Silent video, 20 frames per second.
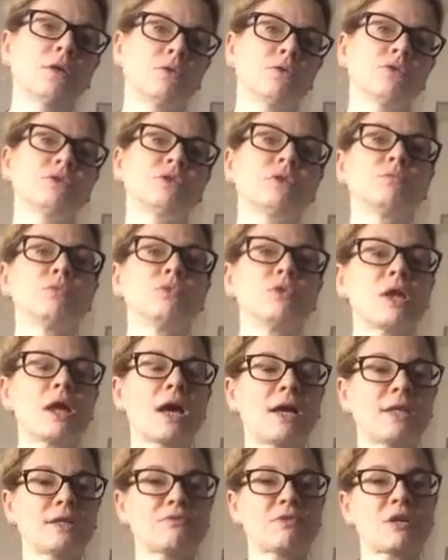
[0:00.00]
Und der
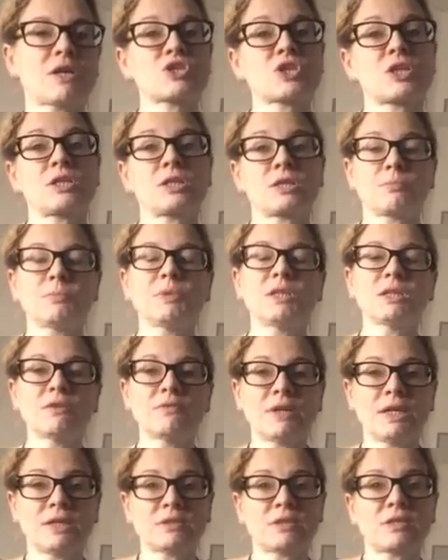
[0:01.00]
Müller hatte wahrscheinlich
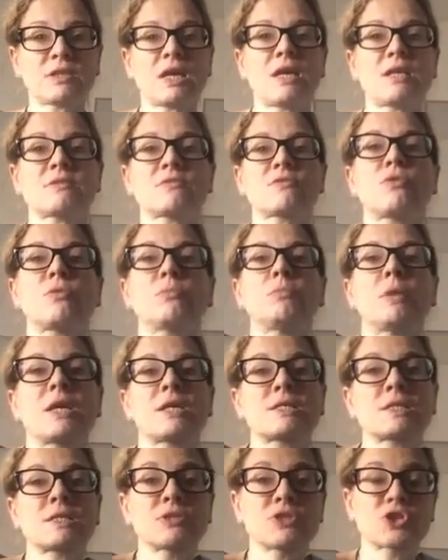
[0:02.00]

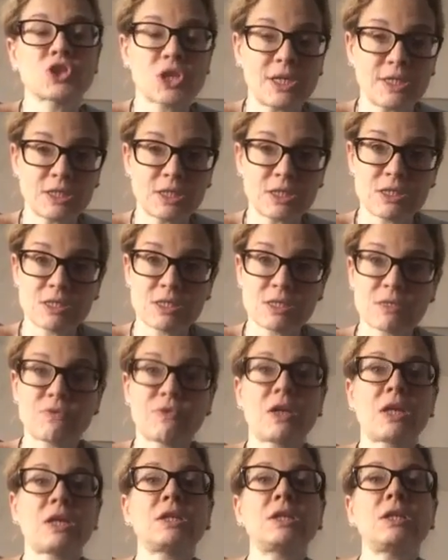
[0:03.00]
Minderwertigkeitskomplexe, ein schlechtes,
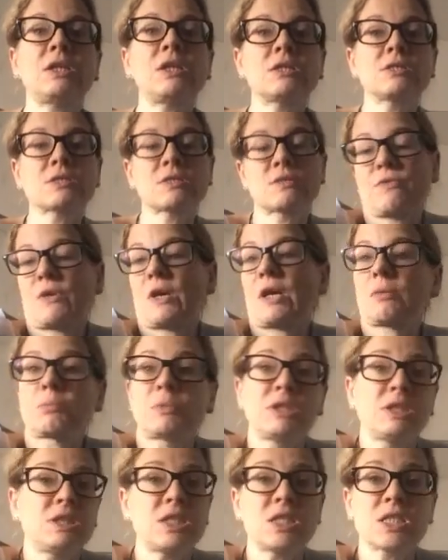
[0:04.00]
fragiles,
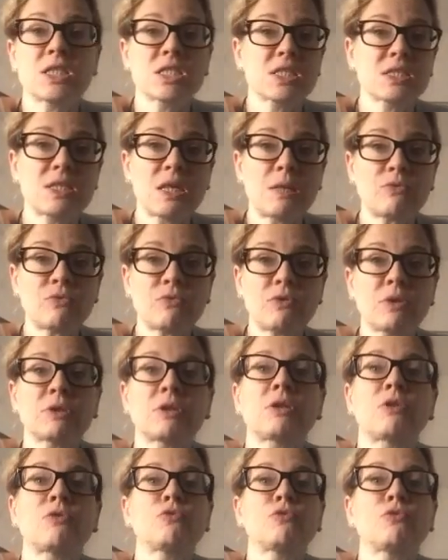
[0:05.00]
fragmentiertes
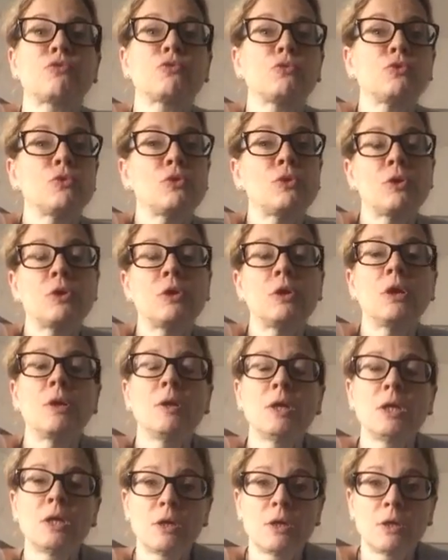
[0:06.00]
Selbstwertgefühl,
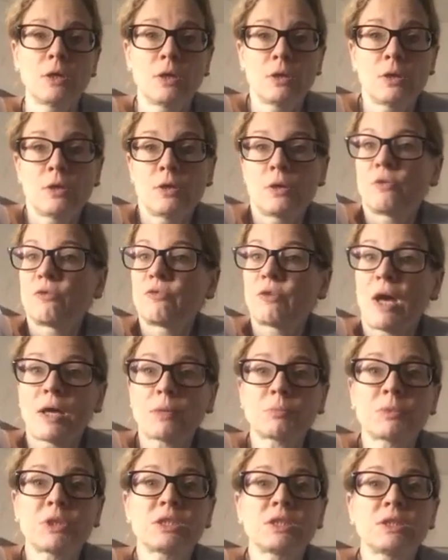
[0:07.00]

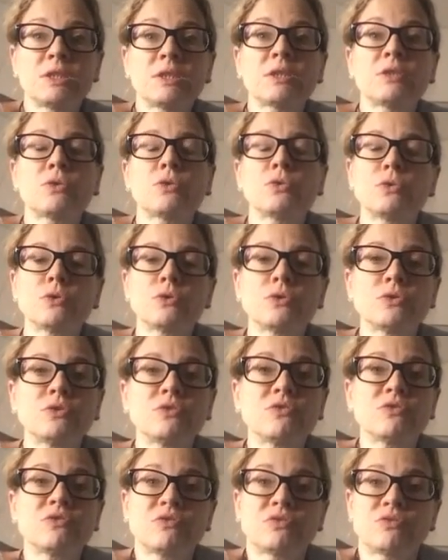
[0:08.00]
frag mich nicht,
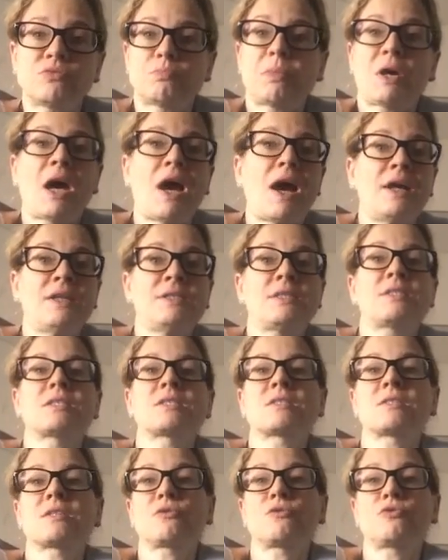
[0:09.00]
und prahlte
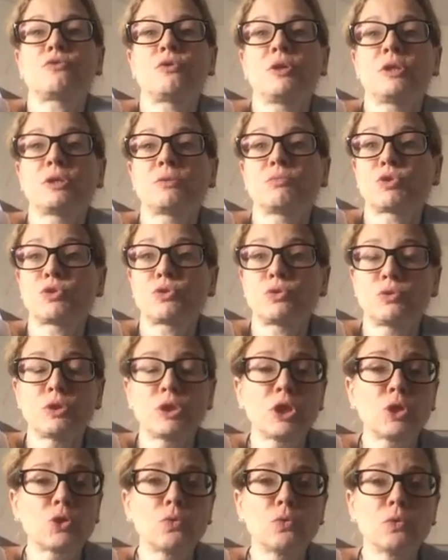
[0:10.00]
sich vor dem
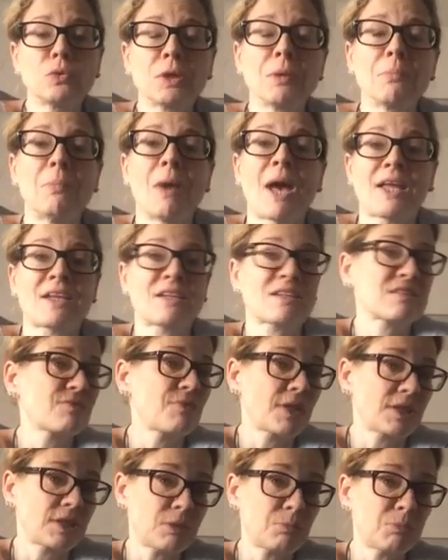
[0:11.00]
König ungemein.
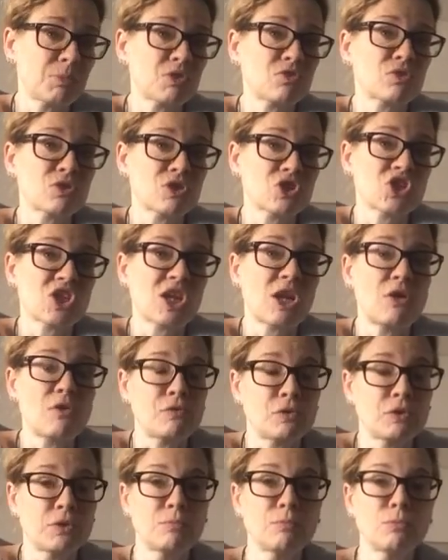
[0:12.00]
Das war nicht besonders schlau
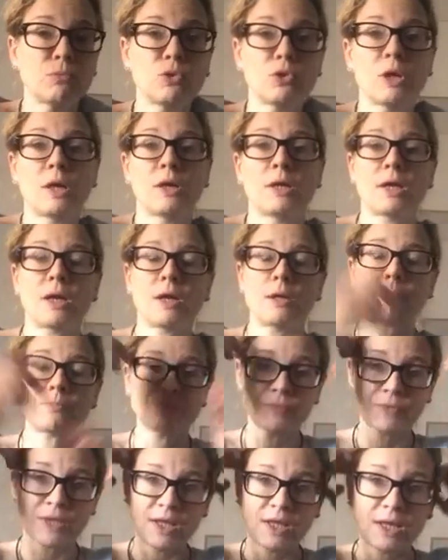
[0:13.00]
von dem Müller,
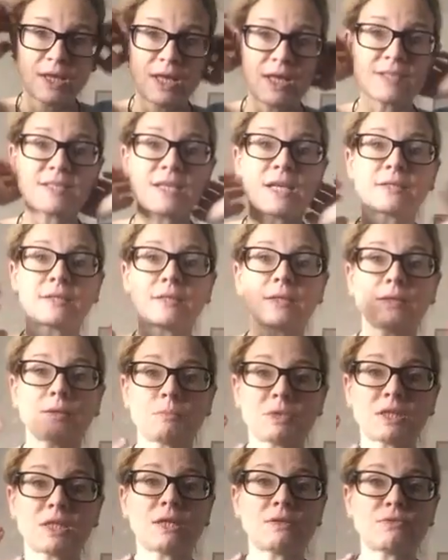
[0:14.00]
ja. Er sagte
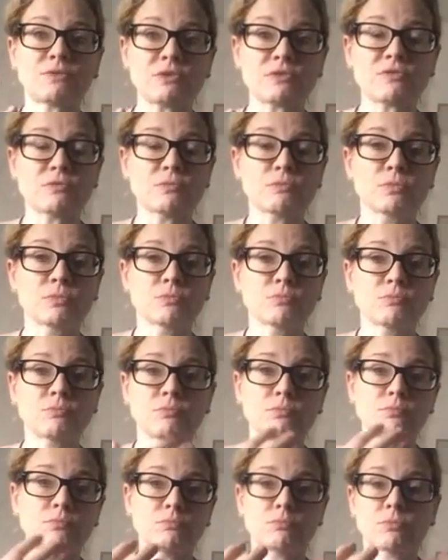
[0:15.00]
nämlich etwas
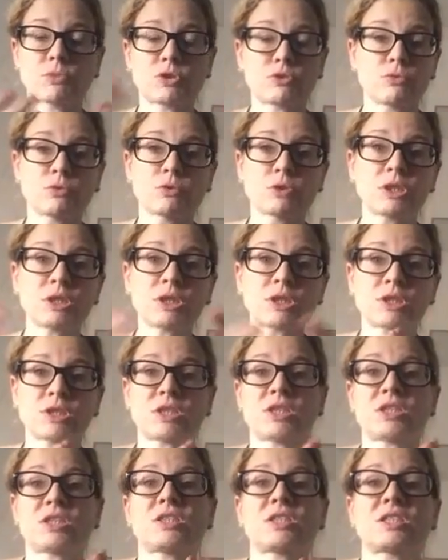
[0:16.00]
zum
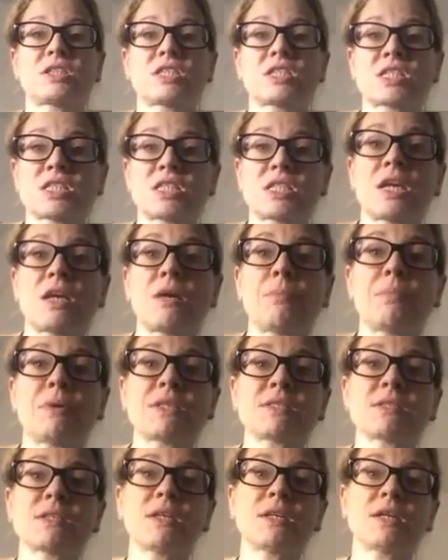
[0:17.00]
König, dass er
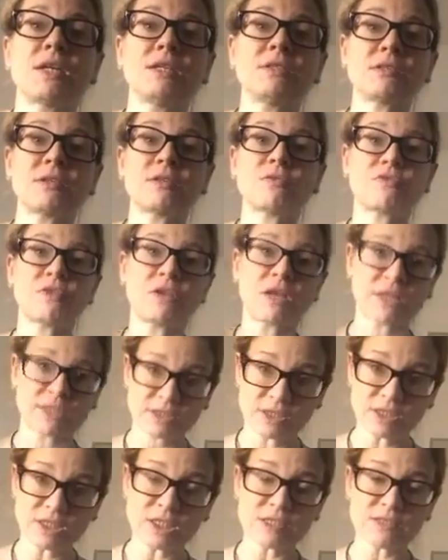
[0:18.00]
besser hätte
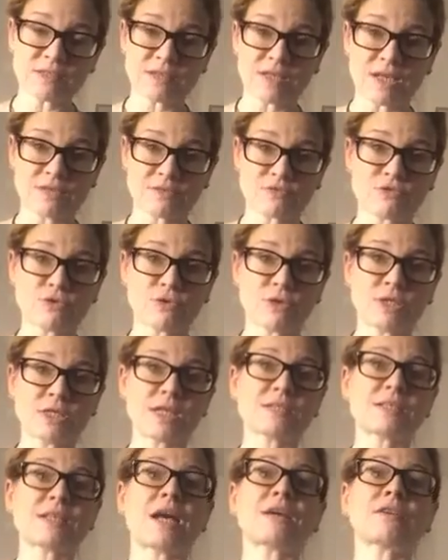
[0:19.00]
vielleicht nicht sagen sollen.
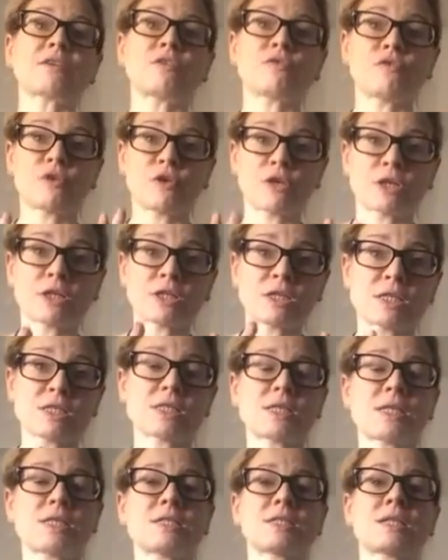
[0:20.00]
Er sagte
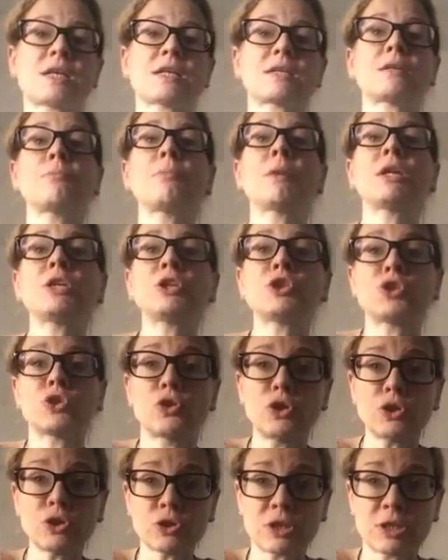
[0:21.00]
folgendes, er sagte, meine
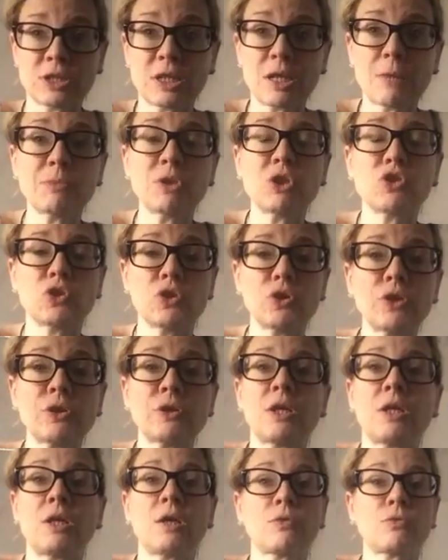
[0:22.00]
Tochter, ich habe eine
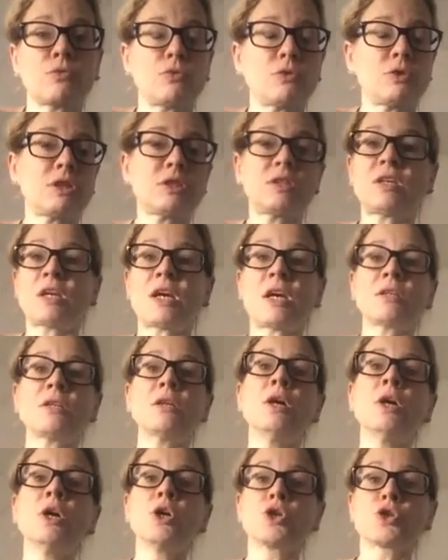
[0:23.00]
Tochter, Herr König, die kann
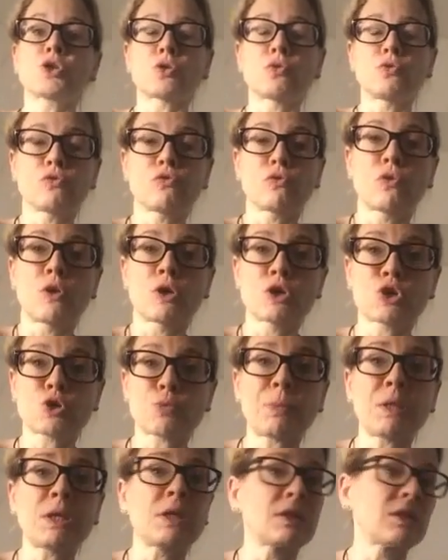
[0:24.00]
Stroh zu Gold
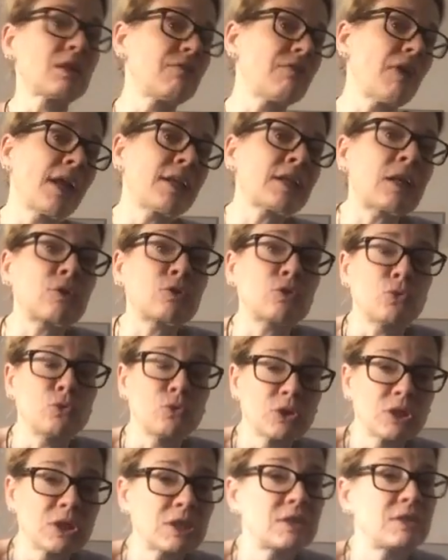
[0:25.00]
spinnen. Da war der
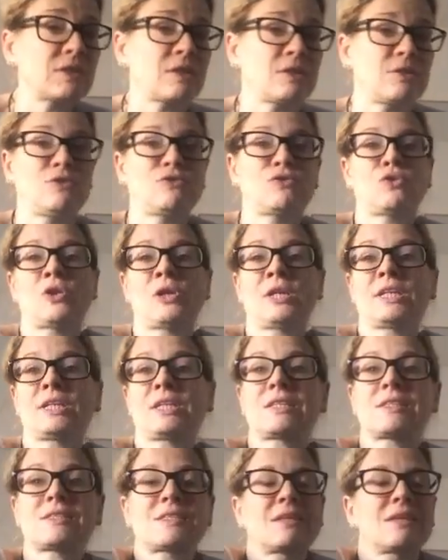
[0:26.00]
König, der natürlich
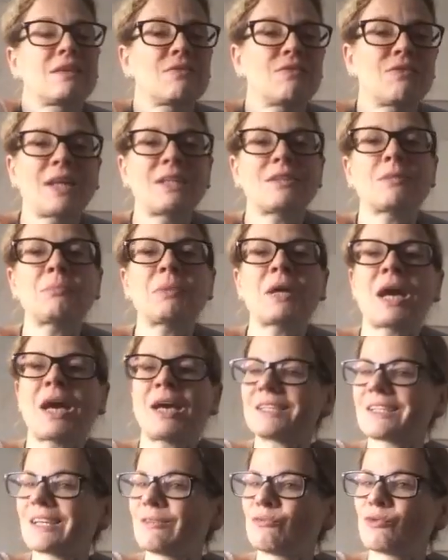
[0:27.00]
sich weiter
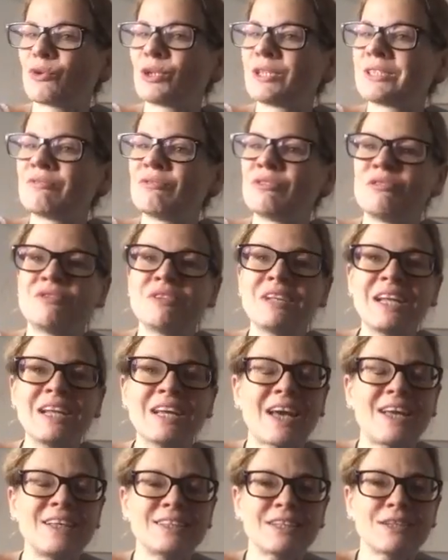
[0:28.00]
bereichern wollte, wie
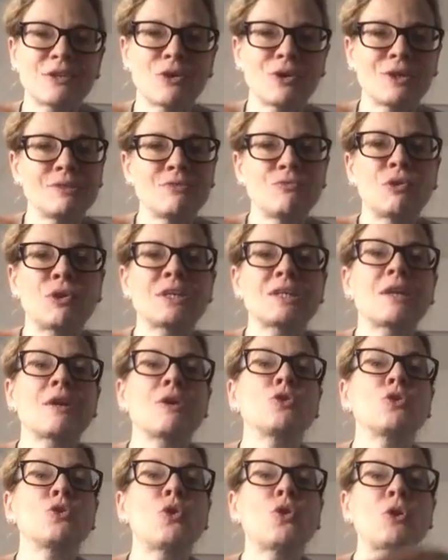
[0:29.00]
viele reiche Leute wollte
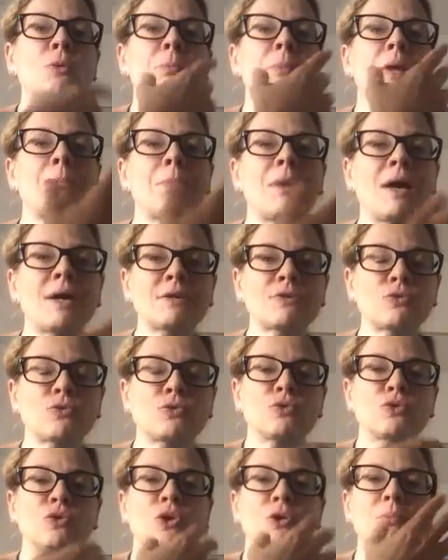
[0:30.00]
er noch mehr Macht
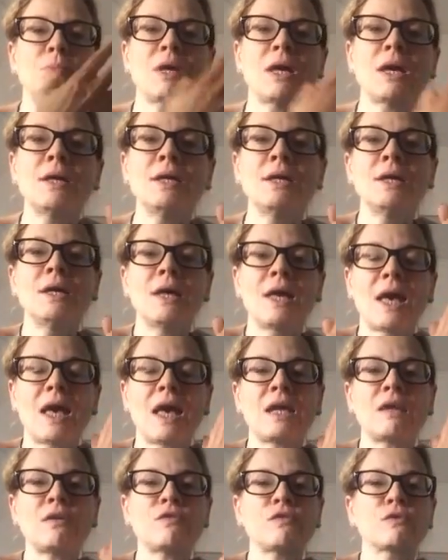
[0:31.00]
und noch mehr
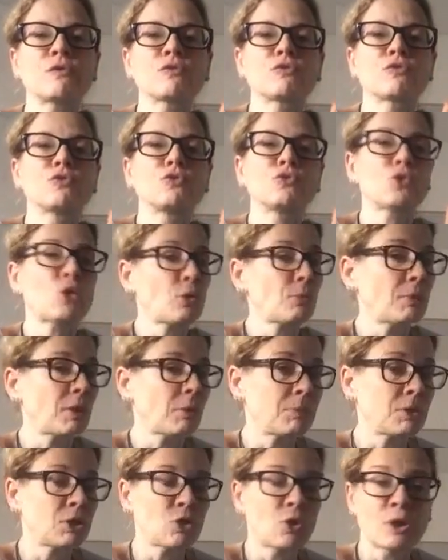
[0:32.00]
Einfluss und noch
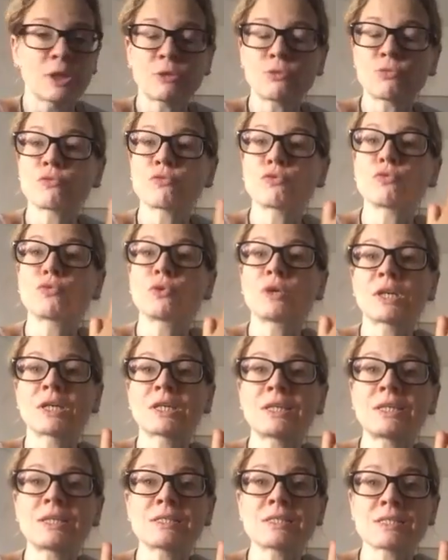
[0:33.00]
mehr Bedeutung
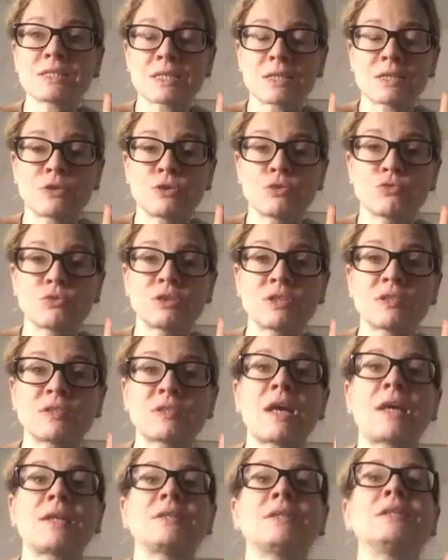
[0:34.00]
suggerieren seinen
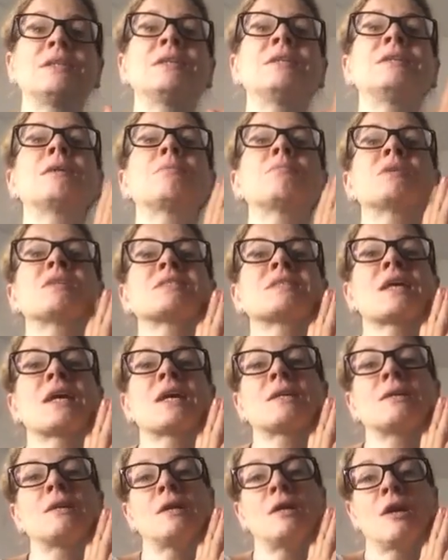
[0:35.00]
Untertanen, indem er
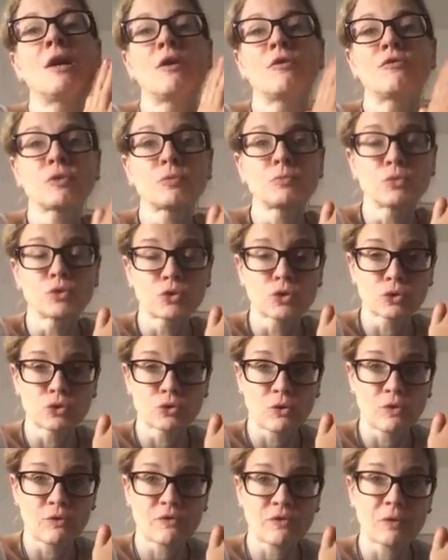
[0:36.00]
sein
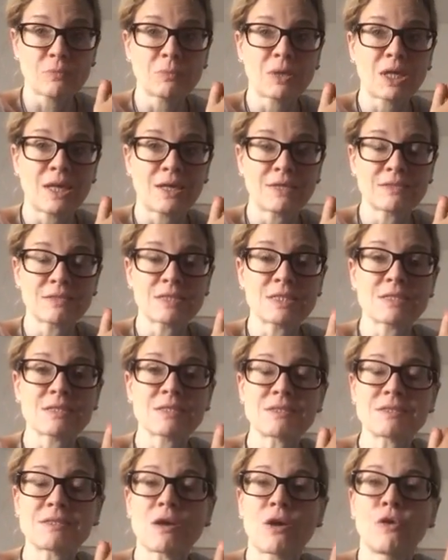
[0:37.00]
Vermögen noch vermehrte.
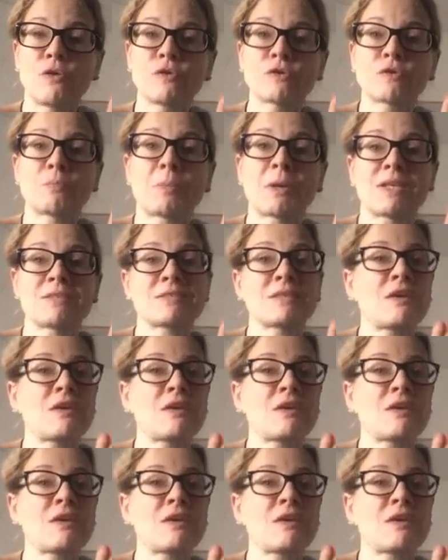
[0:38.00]
Das ist ja oft bei